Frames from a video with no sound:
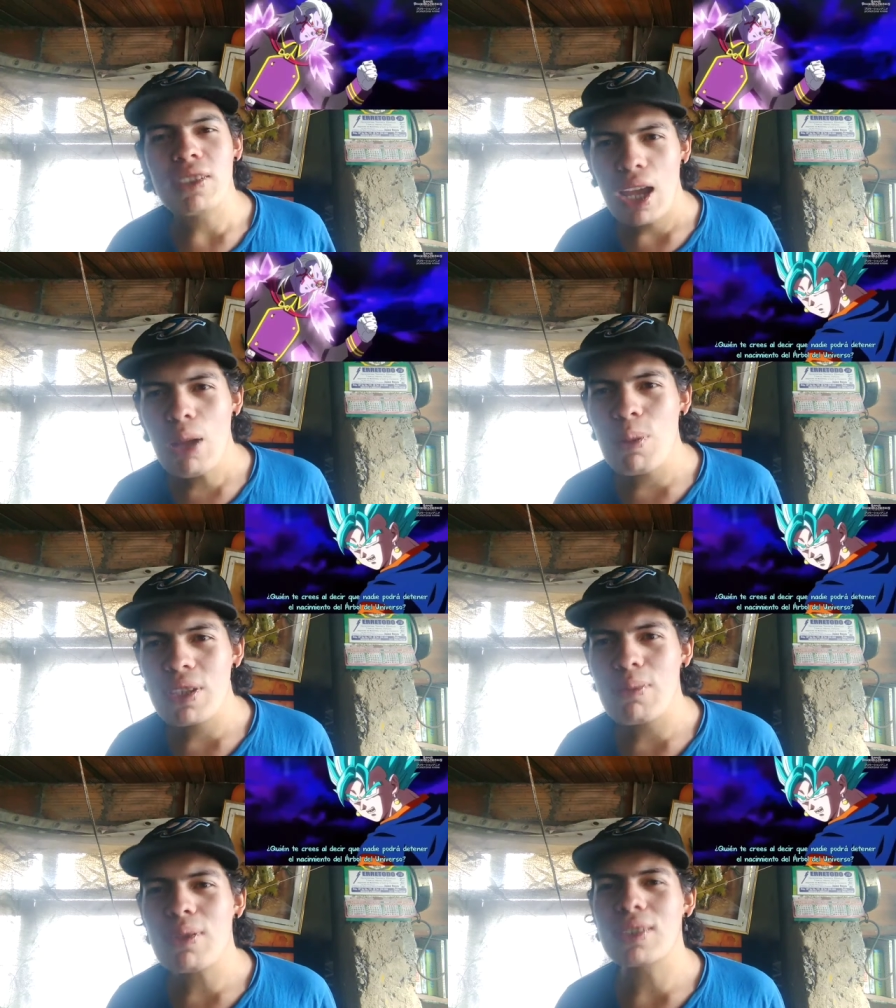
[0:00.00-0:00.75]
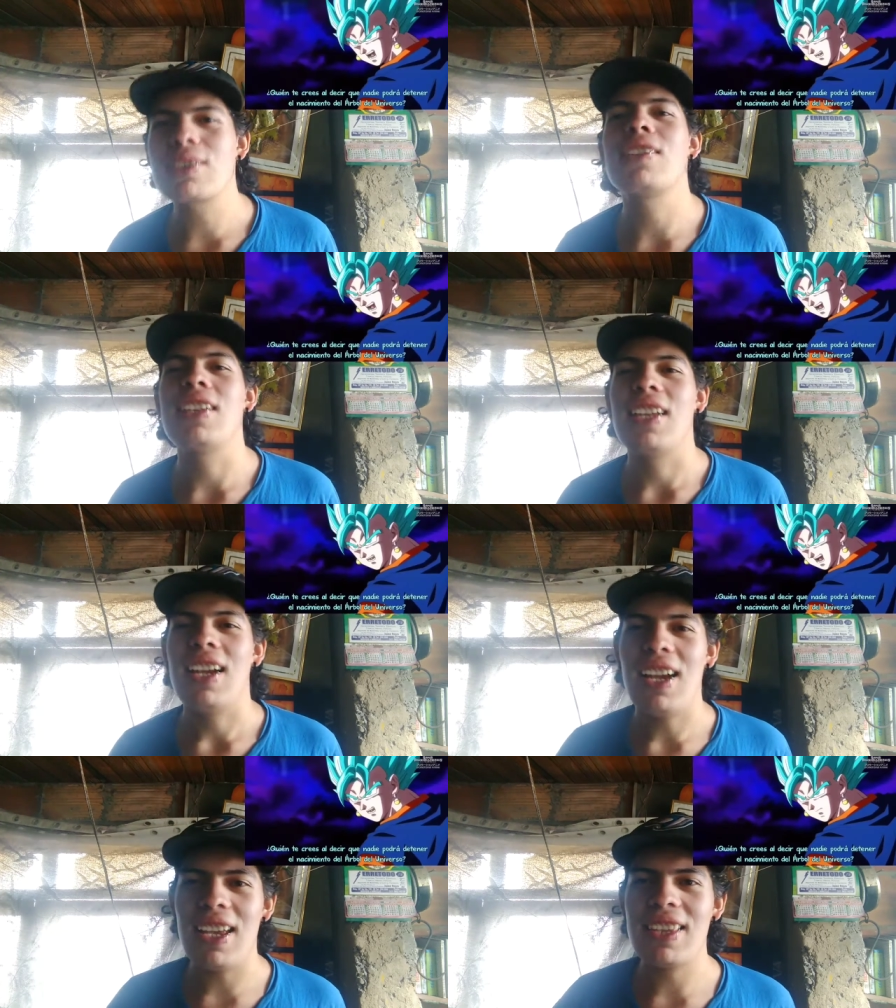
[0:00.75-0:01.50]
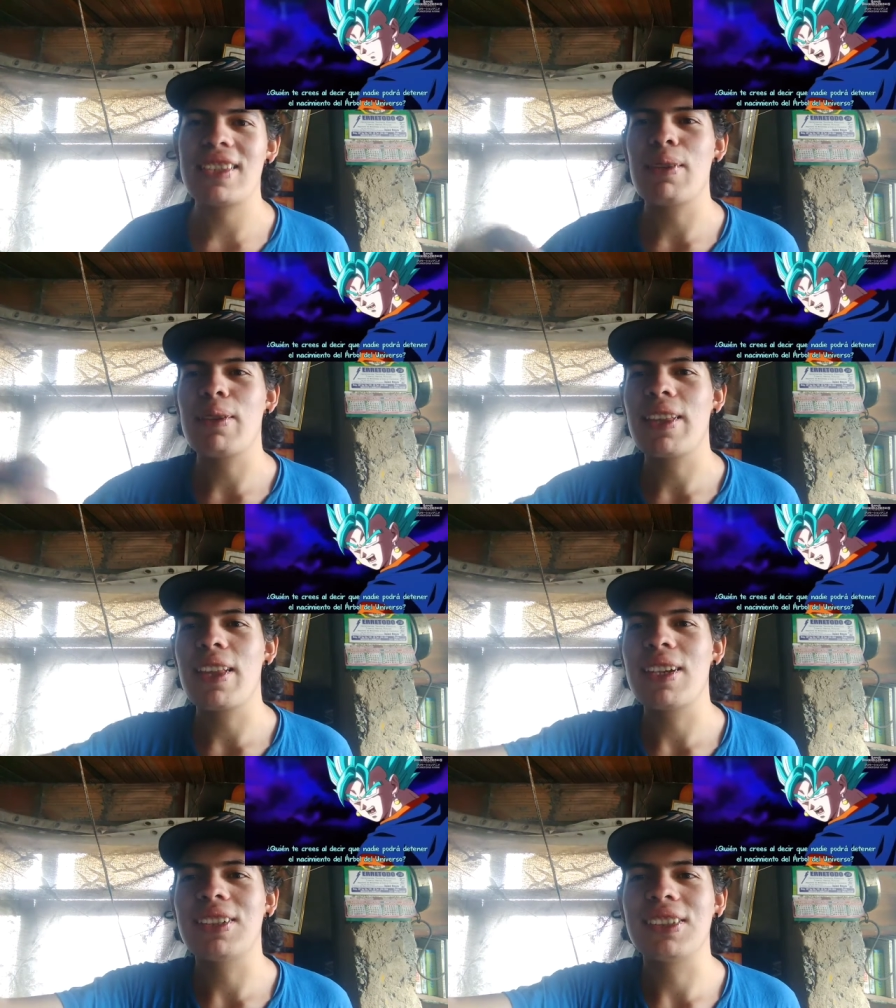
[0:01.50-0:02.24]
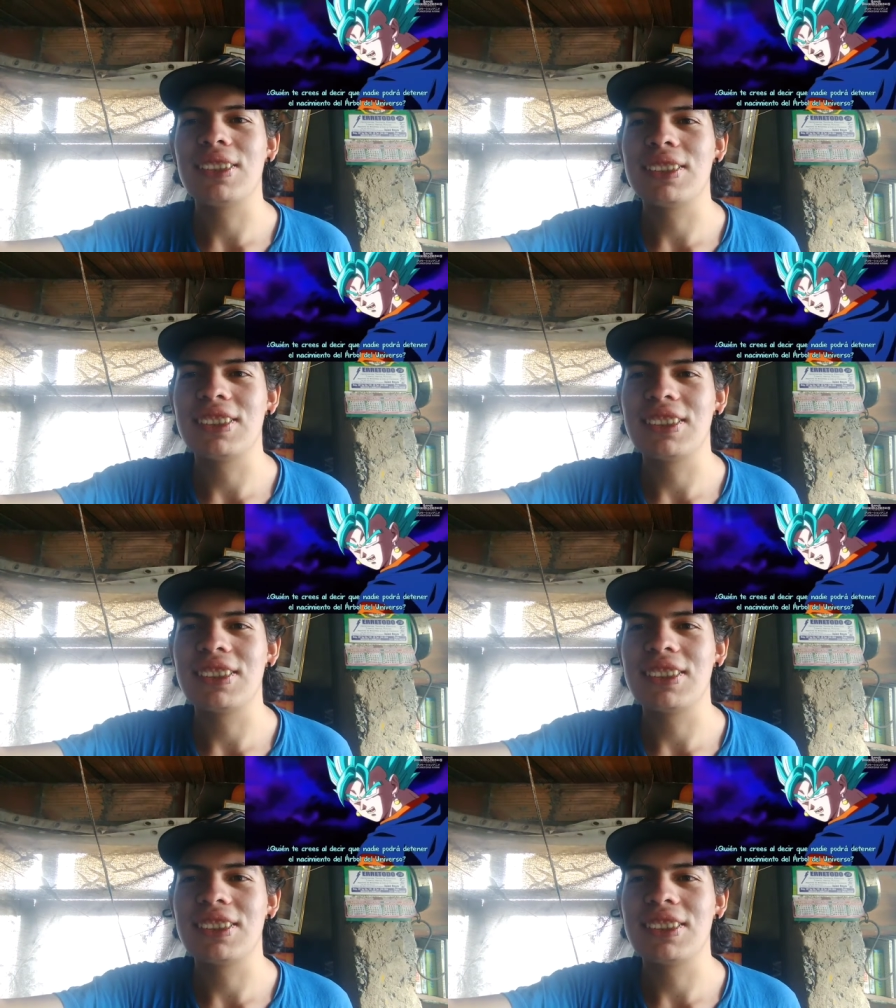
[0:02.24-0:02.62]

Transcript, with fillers: empecemos con este video.